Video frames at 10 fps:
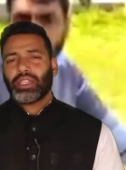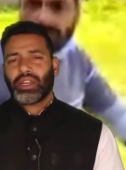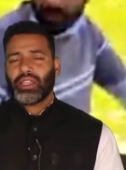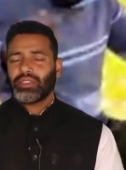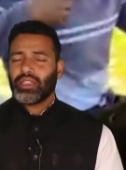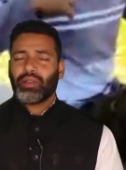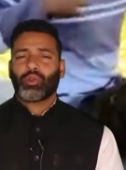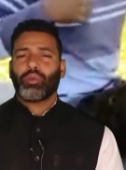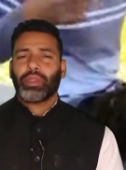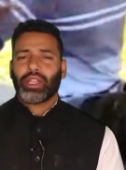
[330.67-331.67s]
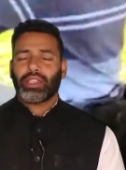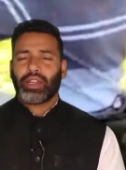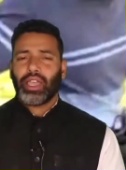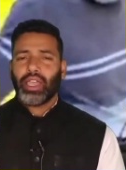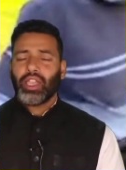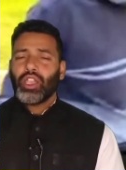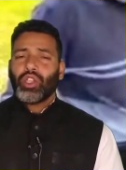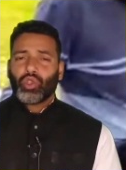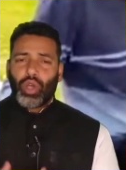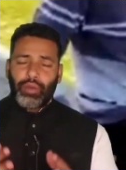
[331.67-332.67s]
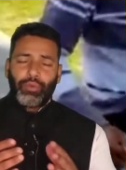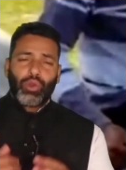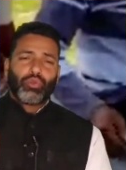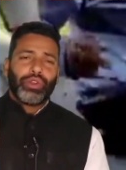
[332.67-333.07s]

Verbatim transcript: खतरा है इससे हमको भी खतरा है तो आप लोग